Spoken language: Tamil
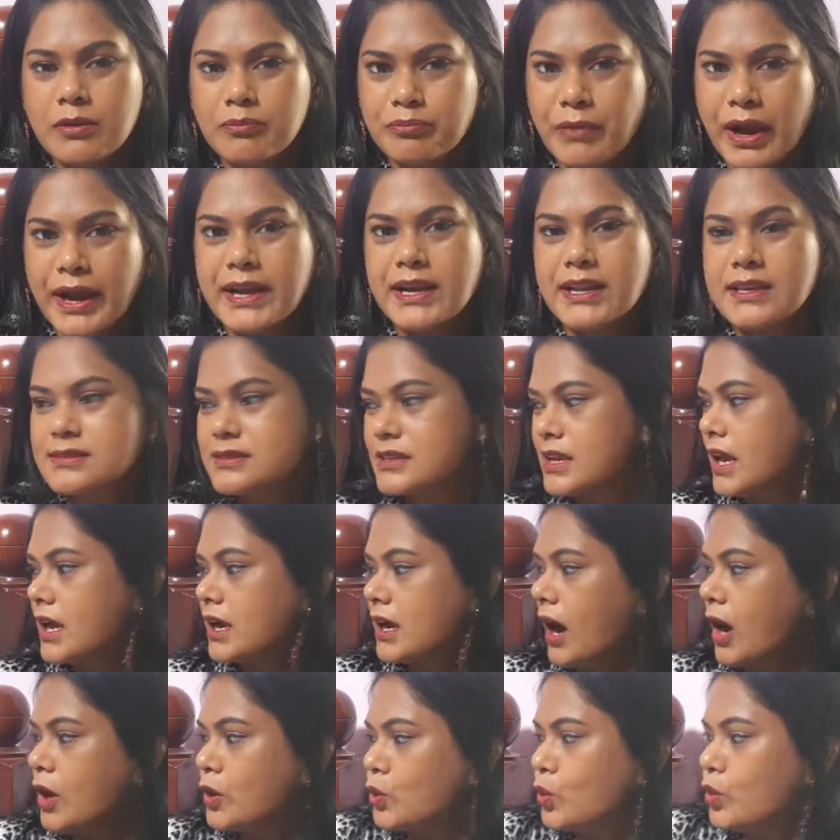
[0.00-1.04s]
மைனஸில்
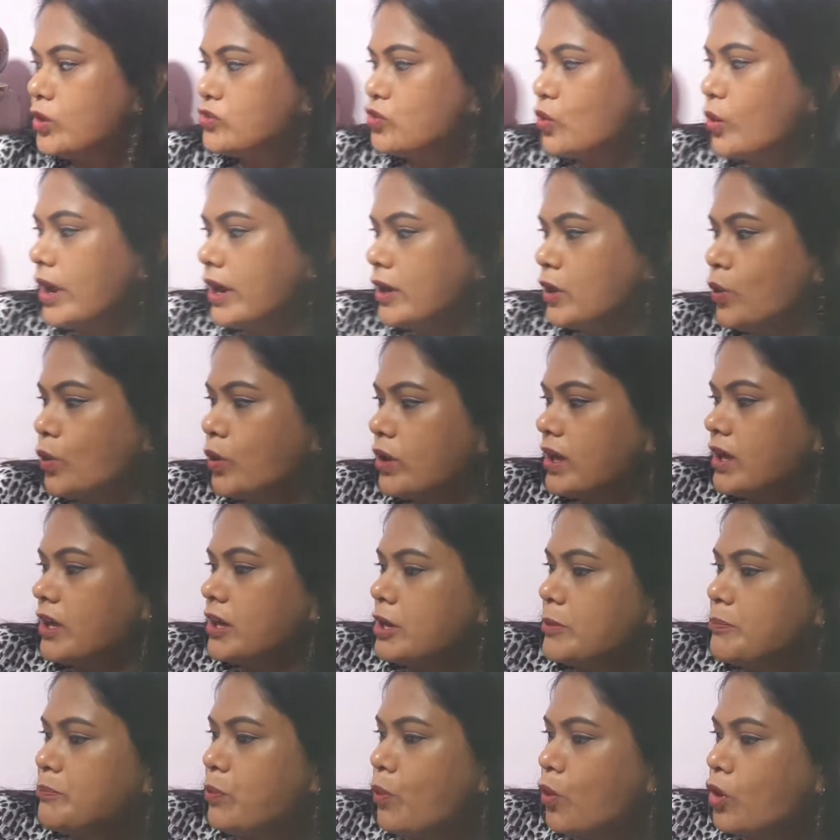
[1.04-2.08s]
காட்டும் ஸோ என்னோட
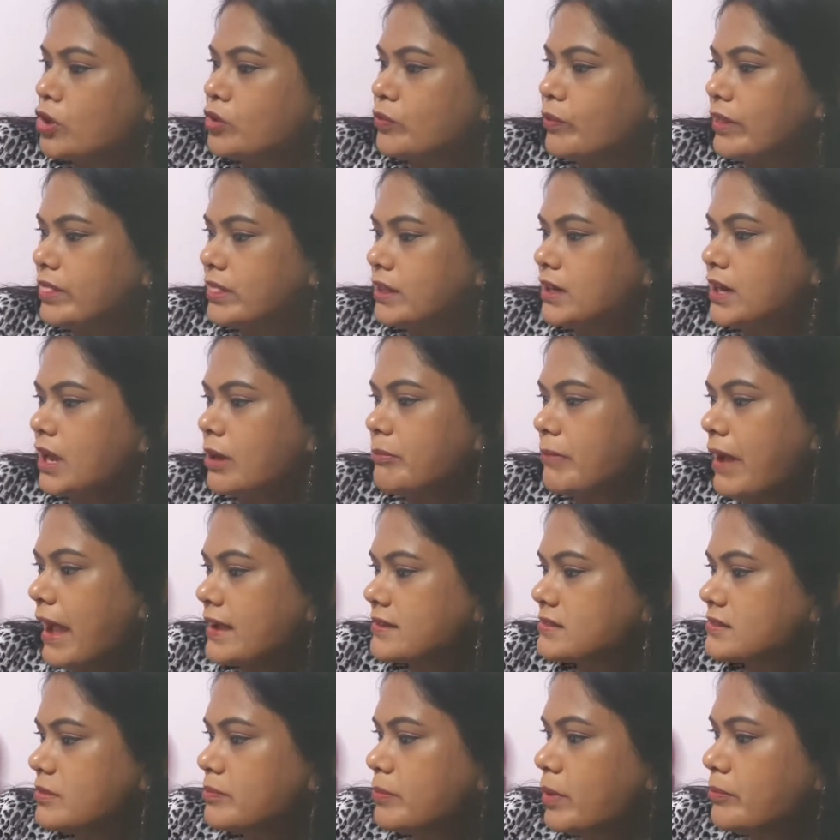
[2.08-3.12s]
ரிப்போர்ட் வந்து நான்
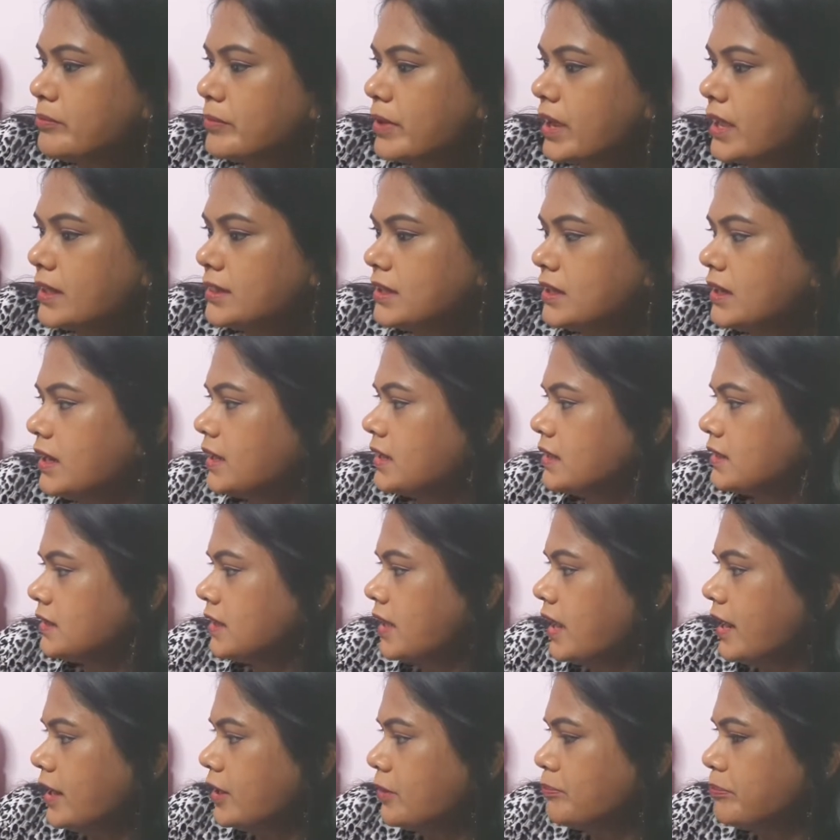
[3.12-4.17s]
மேக்ஸிமம் எதுலேருந்து
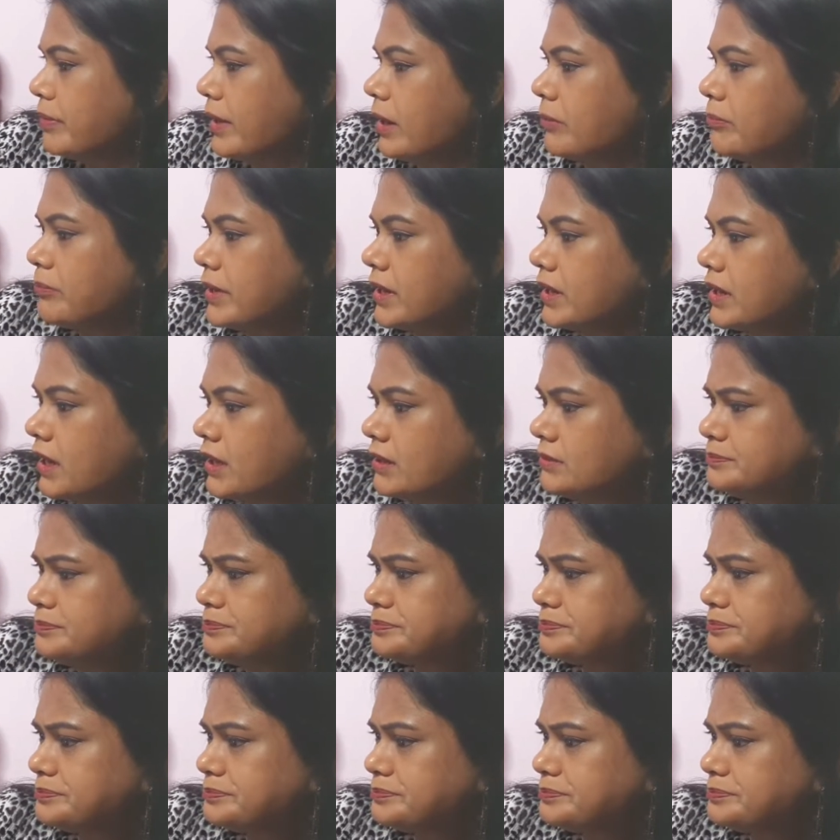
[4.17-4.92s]
எடுப்பேன் அப்படின்னா